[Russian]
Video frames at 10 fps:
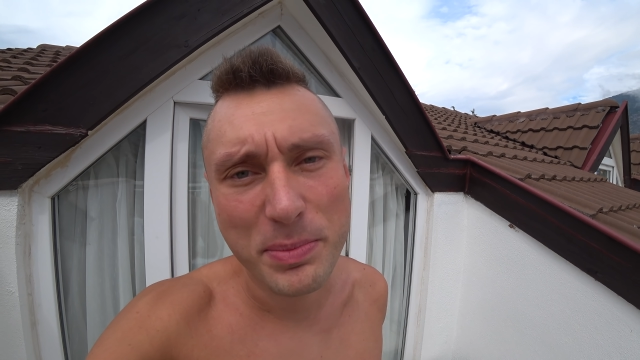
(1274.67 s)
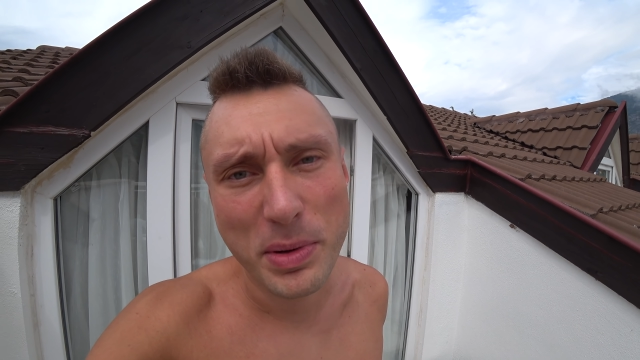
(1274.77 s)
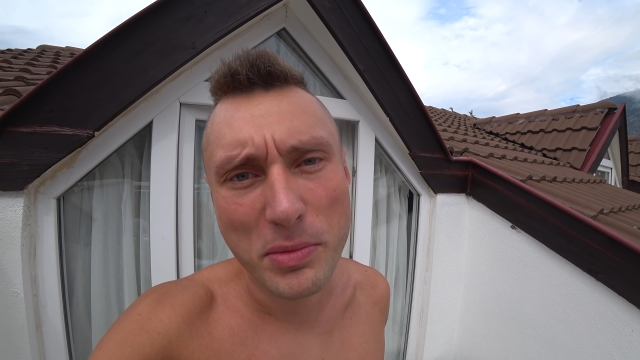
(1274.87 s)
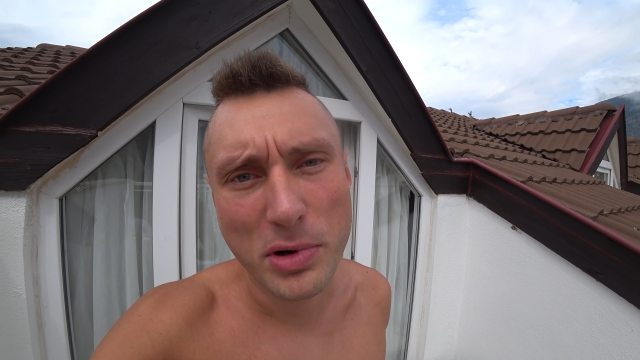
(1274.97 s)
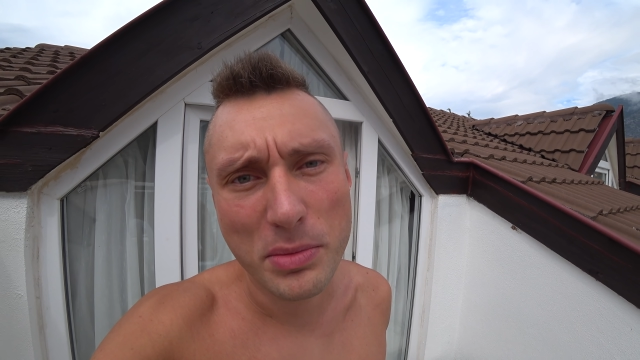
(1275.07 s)

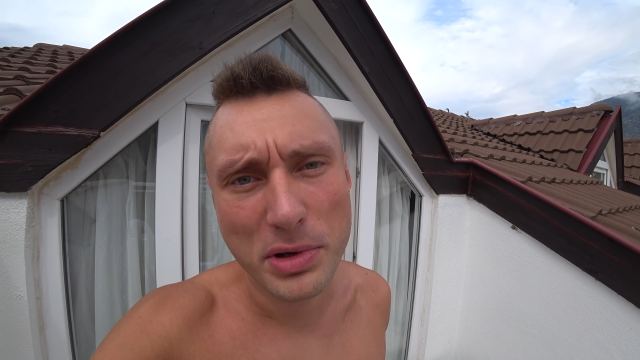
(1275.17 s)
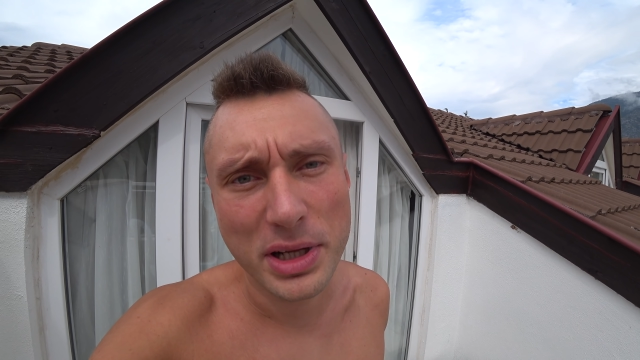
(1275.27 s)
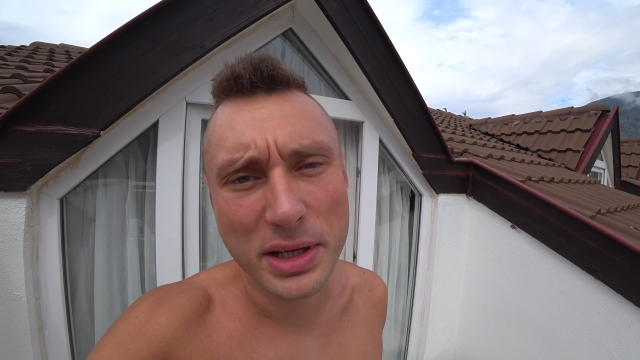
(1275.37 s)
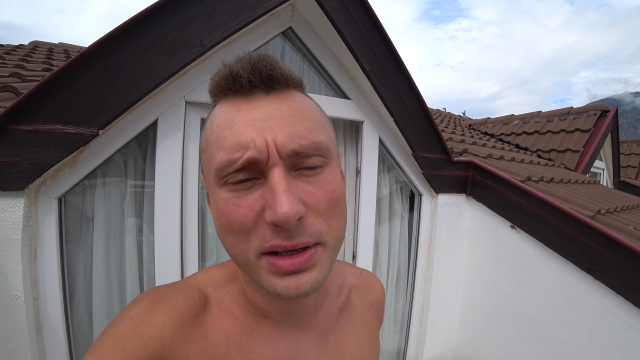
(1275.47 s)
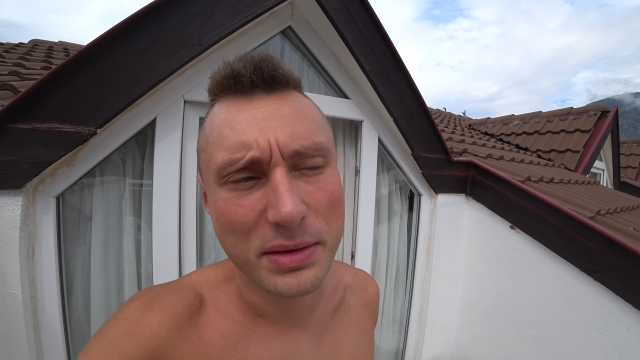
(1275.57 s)
по-моему,
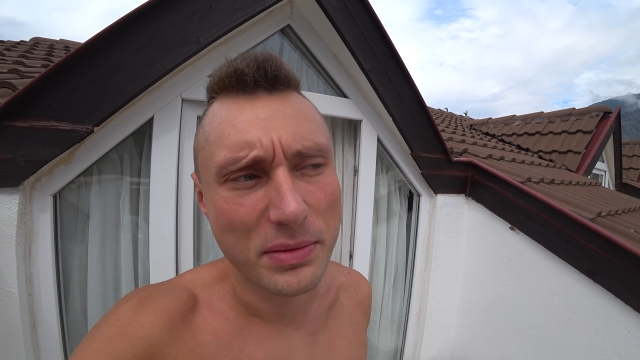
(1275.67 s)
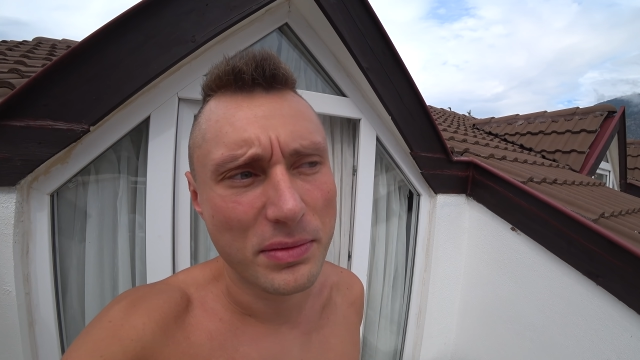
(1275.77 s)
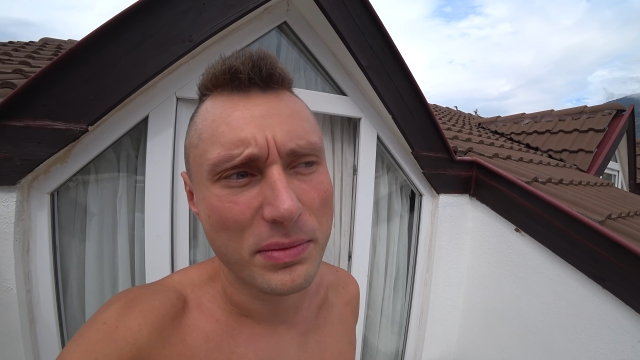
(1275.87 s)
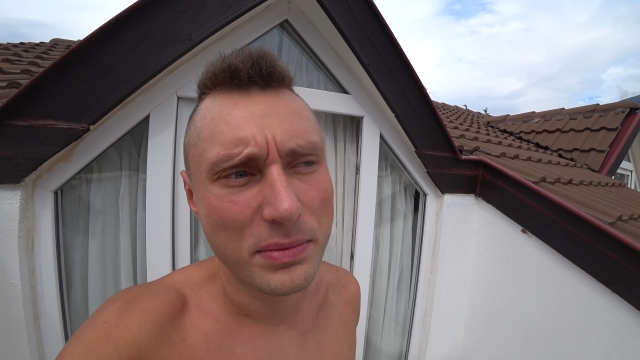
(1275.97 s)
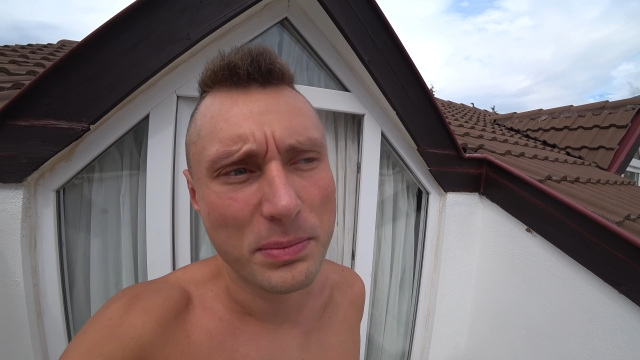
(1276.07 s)
или
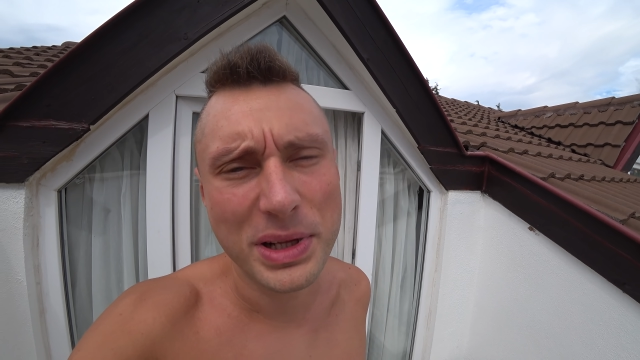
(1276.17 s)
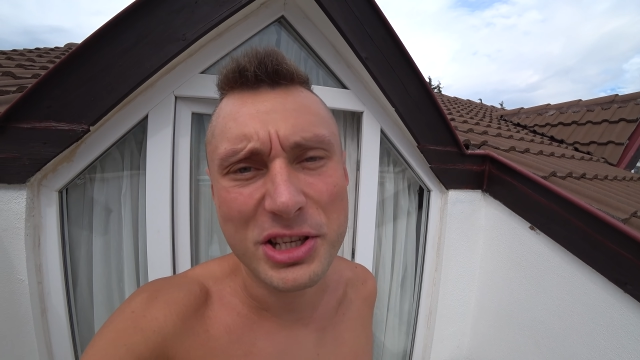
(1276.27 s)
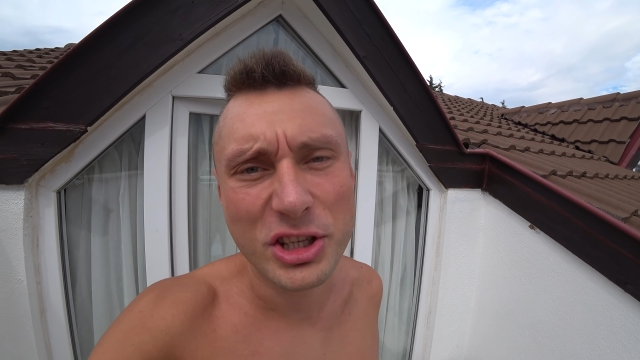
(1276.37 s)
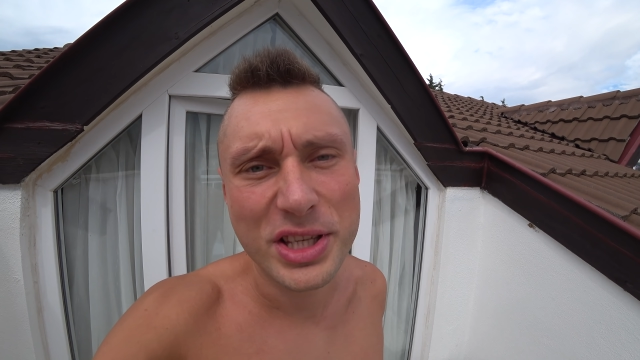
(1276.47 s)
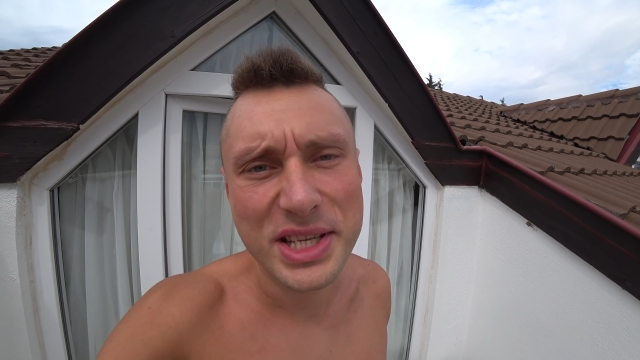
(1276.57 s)

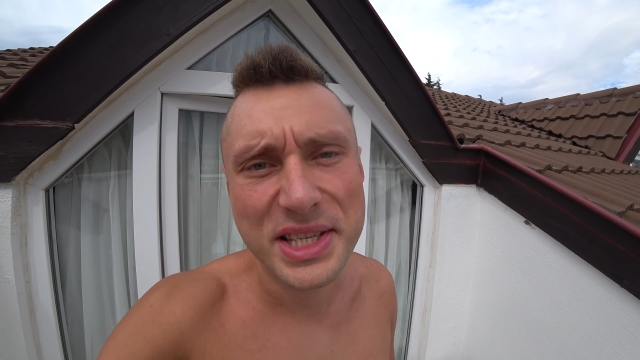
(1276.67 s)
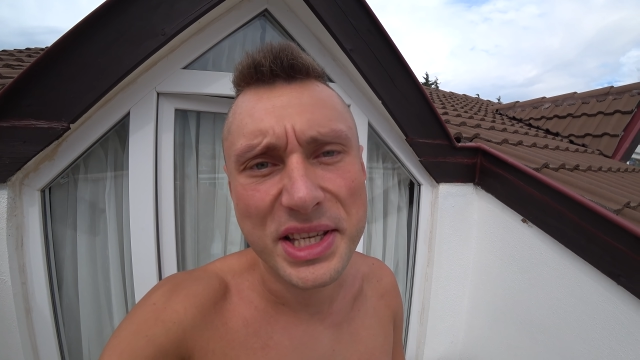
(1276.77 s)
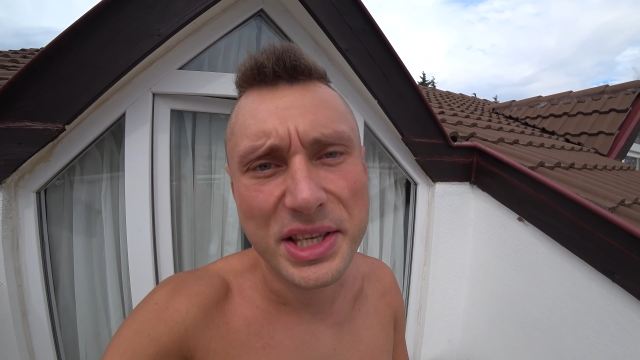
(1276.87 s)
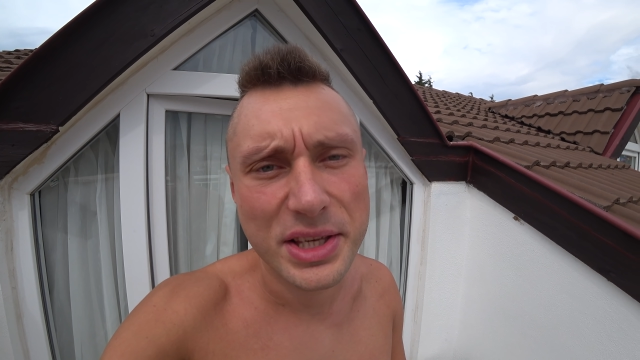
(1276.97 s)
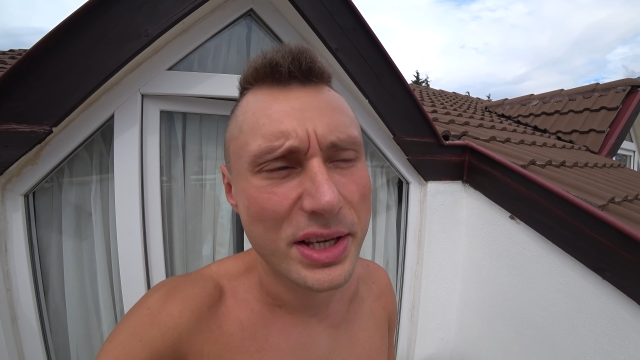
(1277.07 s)
ближе к
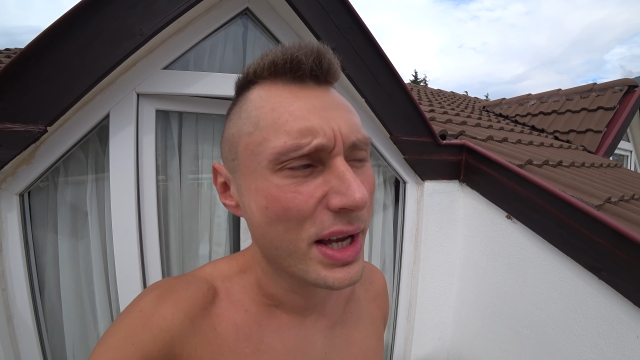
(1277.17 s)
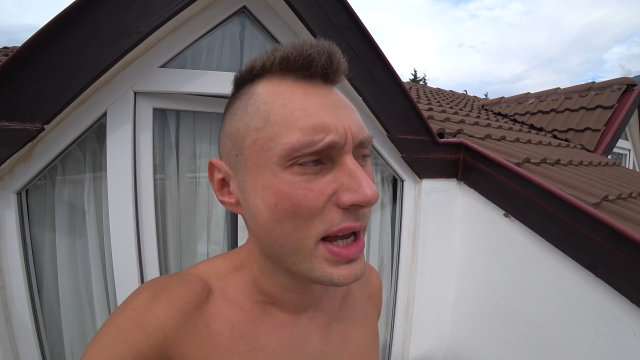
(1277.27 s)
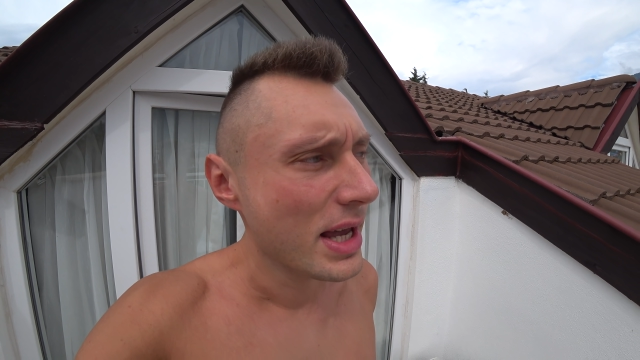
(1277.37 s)
10.